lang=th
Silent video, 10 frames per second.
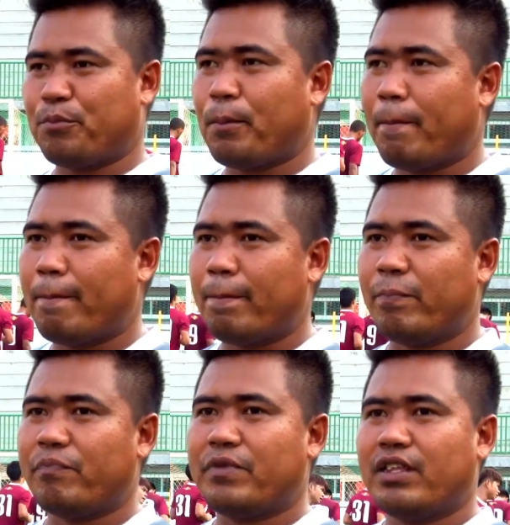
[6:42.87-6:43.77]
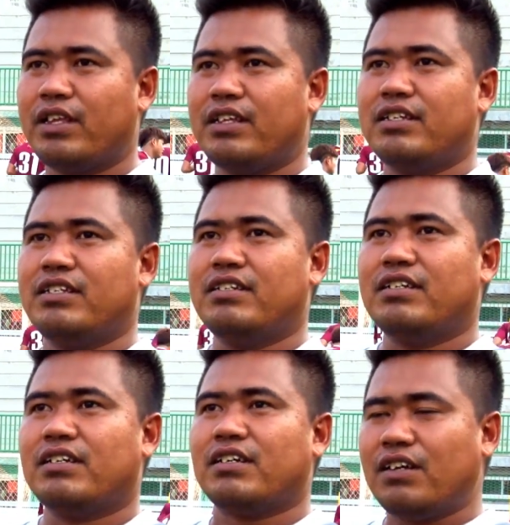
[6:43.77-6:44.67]
มภาคภูมิใจกับงานที่ทำไหม
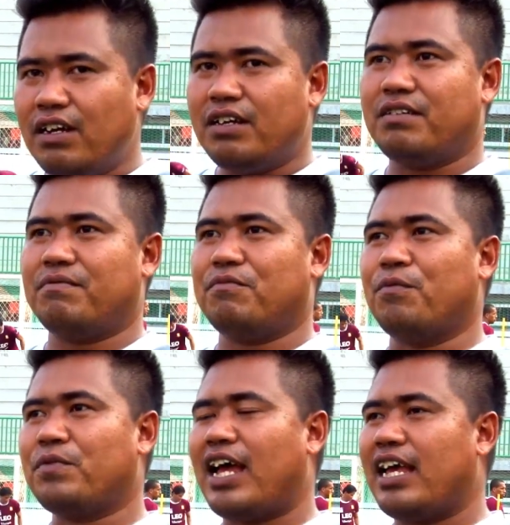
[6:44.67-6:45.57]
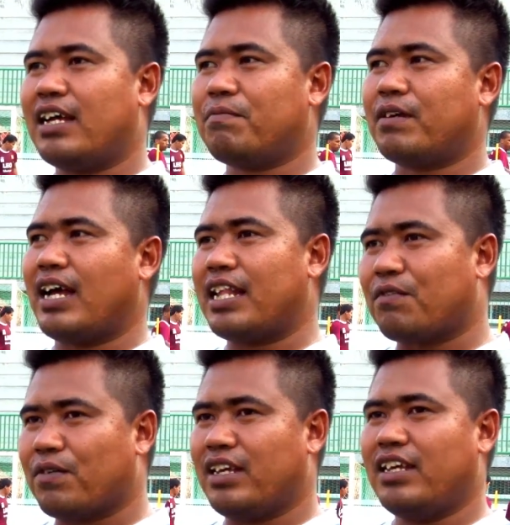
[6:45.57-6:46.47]
ก็ภูมิใจครับกับงาน
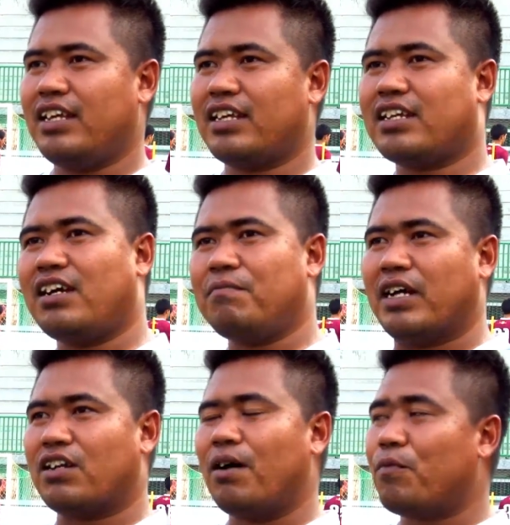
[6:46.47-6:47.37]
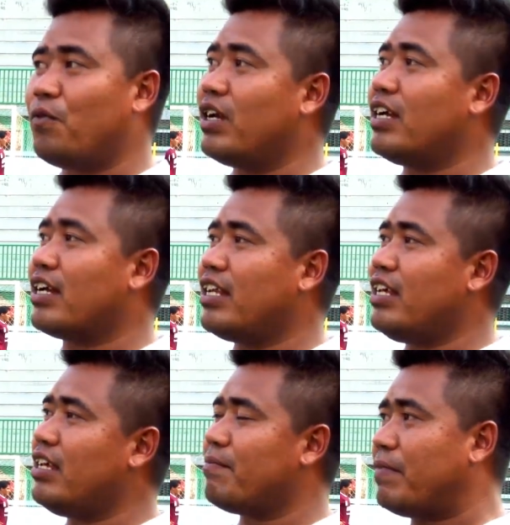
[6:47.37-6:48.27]
ตรงนี้ ก็เหมือนครอบครัวหนึ่ง
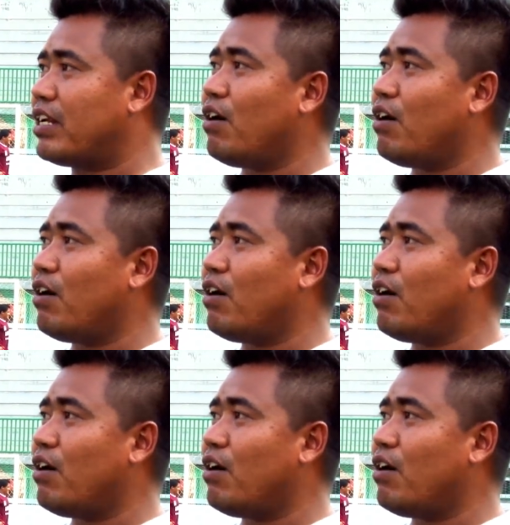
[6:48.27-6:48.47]
ที่เป็น